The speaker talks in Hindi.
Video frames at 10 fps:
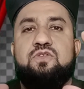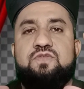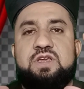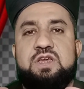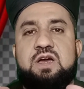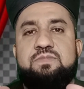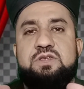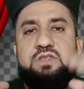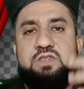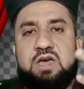तोफीक आपने
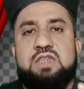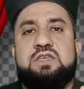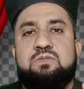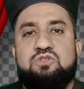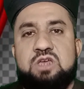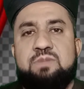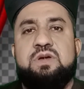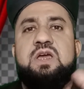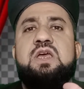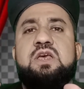सतात के मुताबिक